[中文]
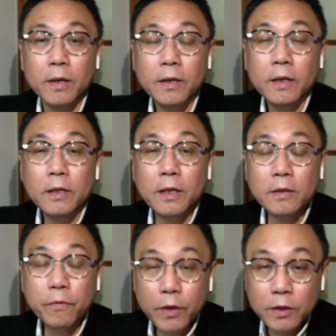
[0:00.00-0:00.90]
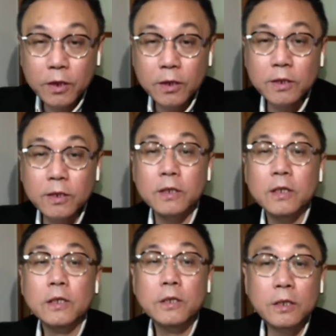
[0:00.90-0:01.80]
但是问题是
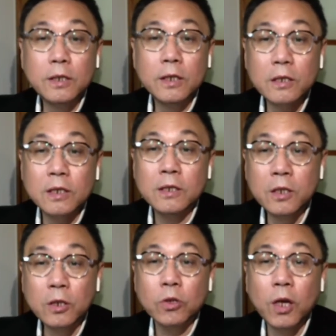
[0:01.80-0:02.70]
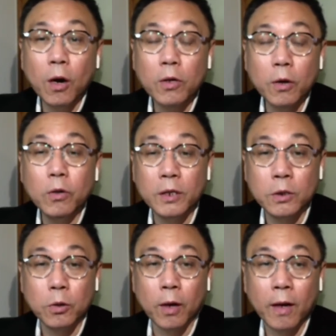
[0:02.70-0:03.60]
你这一次你就掉沟里
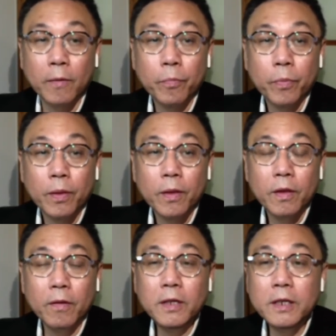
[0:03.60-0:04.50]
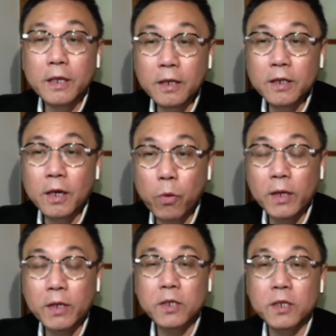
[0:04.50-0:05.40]
去了，对吧？你跟人家关
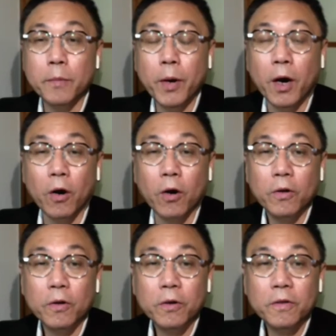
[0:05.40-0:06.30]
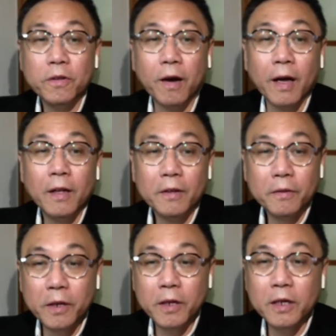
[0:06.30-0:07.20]
系也不好，对吧？
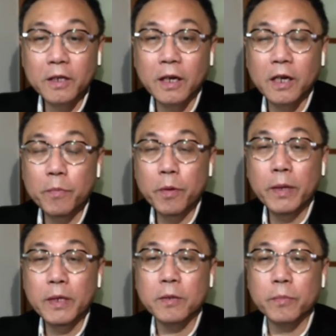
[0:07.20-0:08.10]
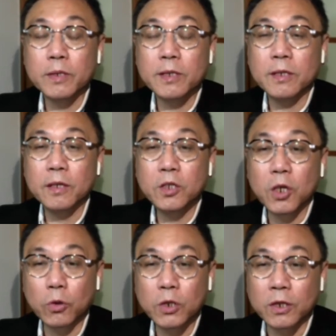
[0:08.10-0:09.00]
那个也根本没什么私人交
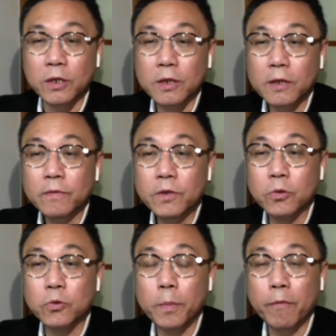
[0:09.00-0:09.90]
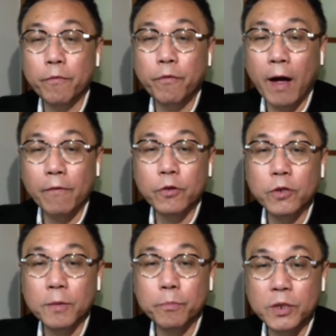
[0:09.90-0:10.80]
情，你就随便发一封
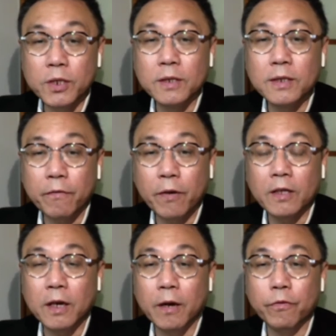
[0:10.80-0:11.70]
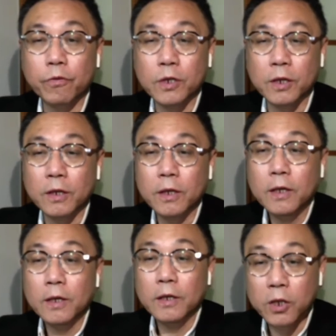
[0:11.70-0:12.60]
信，不行再发第二封信，
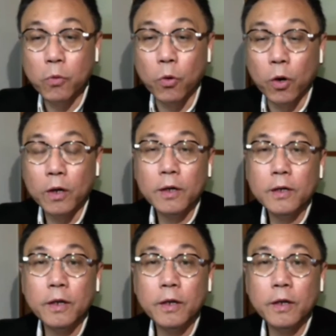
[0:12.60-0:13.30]
结果你